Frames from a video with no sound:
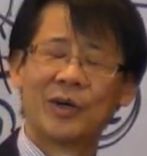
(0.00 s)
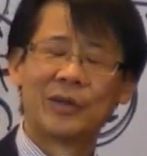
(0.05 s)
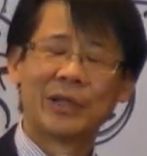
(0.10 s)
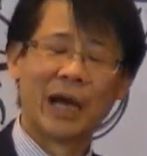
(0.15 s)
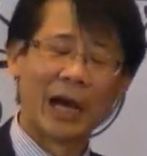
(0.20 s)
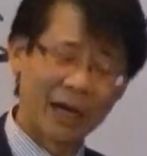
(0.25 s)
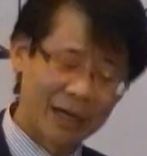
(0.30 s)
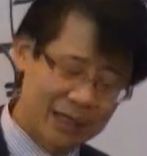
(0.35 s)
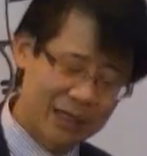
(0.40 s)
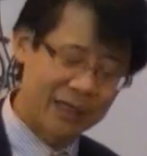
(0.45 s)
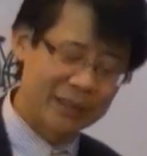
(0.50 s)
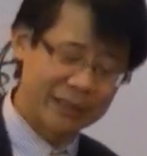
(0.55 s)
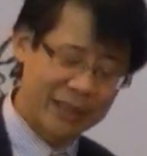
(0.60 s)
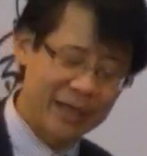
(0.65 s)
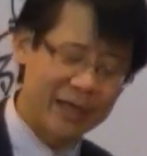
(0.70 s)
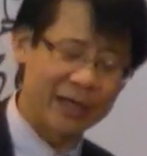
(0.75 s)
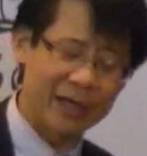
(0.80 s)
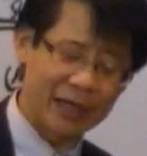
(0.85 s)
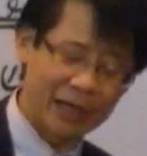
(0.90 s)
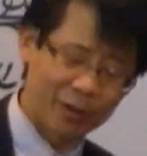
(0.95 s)
で案外
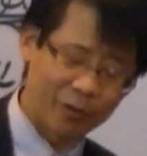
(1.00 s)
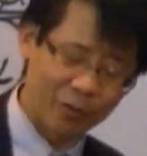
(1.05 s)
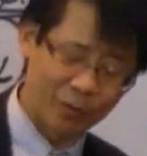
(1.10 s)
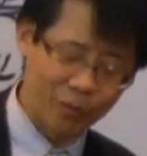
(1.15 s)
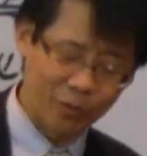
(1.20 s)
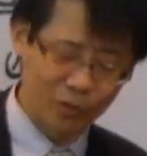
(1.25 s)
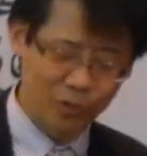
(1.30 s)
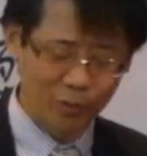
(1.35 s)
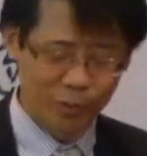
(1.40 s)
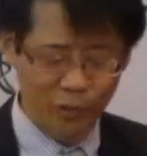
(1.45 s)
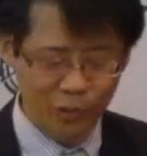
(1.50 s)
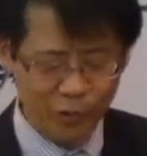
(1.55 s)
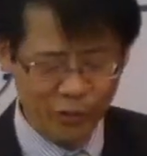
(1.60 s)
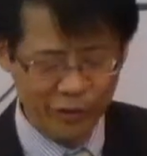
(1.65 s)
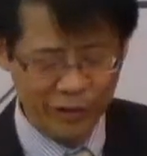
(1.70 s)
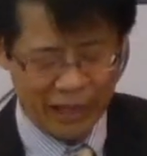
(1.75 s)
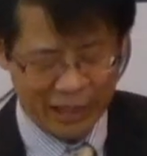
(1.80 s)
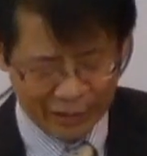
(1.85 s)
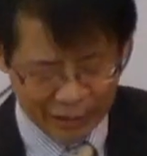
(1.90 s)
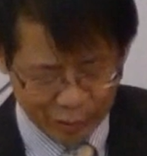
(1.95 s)
ねあの子供の
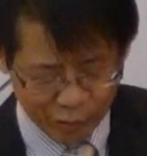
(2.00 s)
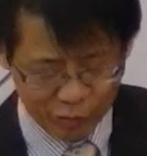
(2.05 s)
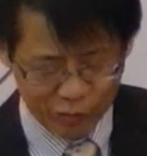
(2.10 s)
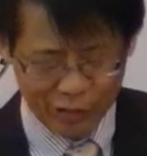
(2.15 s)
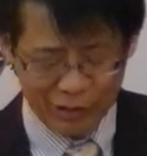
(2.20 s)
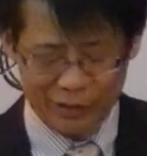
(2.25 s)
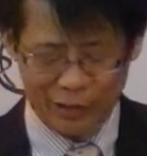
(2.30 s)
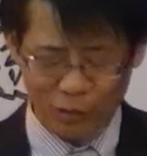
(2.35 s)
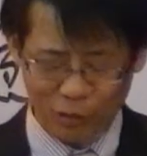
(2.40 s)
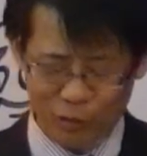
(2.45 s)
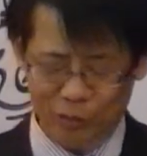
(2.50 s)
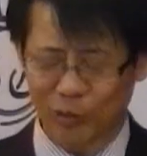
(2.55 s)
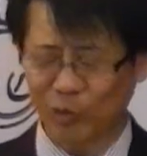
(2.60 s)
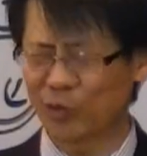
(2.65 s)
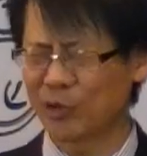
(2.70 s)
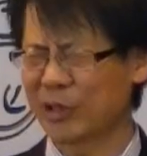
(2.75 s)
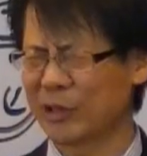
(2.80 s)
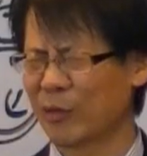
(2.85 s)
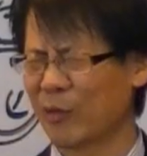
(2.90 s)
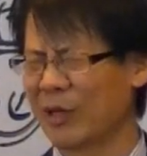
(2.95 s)
時あんなことあったこんな
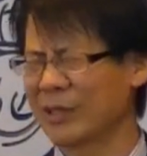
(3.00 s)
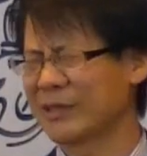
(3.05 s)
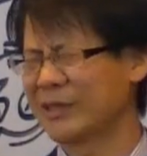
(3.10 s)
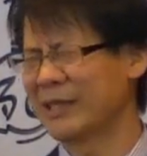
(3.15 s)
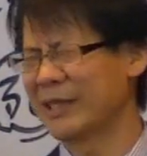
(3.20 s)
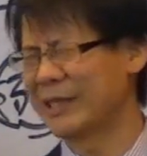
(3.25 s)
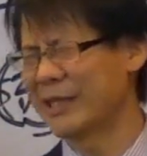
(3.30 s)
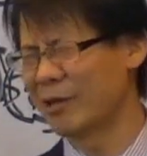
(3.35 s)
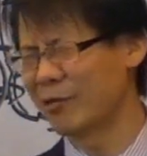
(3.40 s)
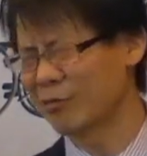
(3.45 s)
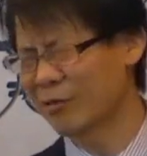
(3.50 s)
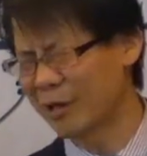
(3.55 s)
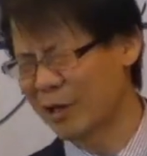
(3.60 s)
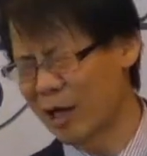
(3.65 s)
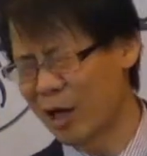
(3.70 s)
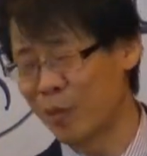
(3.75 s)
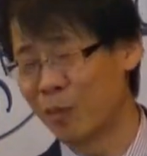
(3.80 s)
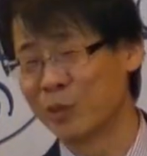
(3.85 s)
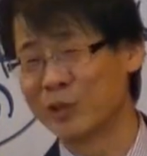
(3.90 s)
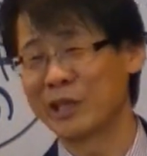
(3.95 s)
ことあった忘れてるか
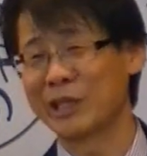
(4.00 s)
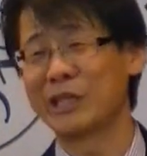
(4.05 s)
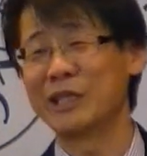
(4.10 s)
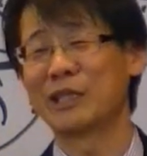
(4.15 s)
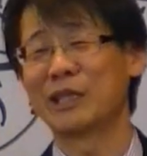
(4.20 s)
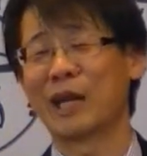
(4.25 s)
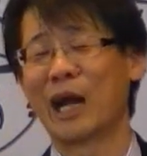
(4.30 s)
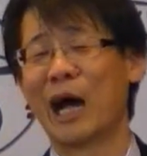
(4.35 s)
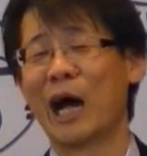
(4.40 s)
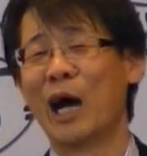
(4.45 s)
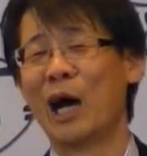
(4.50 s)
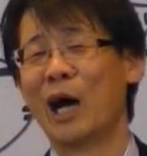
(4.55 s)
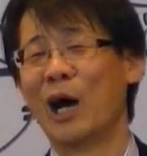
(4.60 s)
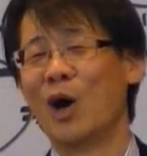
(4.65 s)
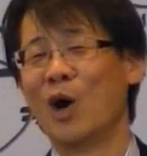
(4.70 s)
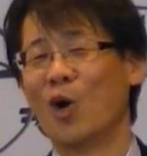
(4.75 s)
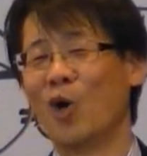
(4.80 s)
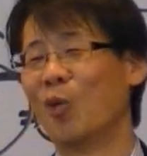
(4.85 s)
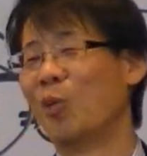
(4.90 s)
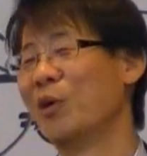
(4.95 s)
な思って聞いたら
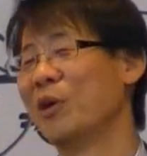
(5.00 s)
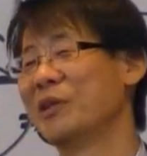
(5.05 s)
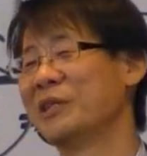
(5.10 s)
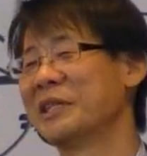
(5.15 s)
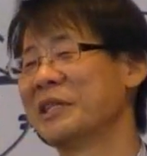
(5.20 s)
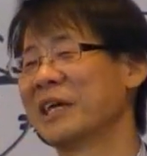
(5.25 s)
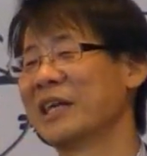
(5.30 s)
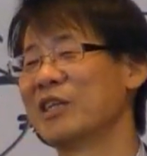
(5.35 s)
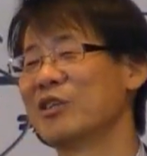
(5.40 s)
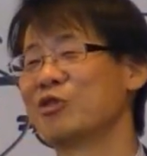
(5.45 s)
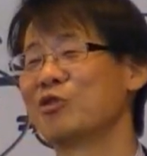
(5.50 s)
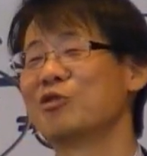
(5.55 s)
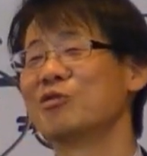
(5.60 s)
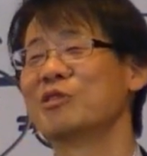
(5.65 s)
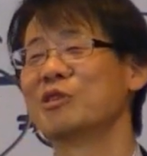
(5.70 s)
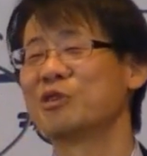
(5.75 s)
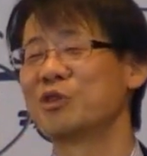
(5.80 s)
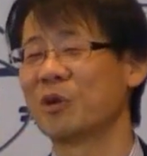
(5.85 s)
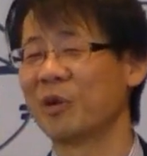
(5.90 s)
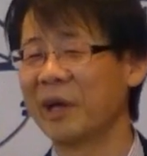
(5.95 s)
覚えてたりする
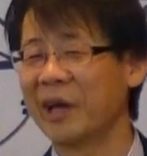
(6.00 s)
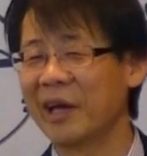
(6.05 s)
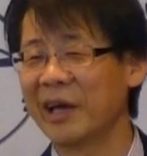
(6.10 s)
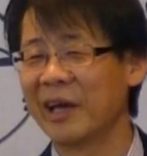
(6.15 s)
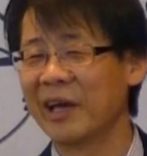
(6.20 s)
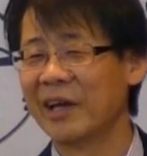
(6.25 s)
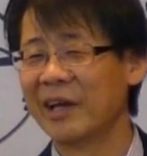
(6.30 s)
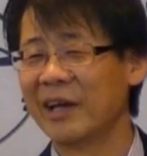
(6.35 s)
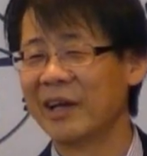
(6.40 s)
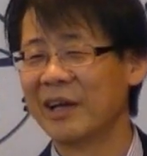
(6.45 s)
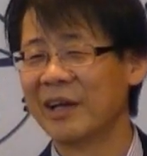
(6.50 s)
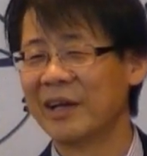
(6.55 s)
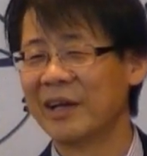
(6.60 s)
んですよね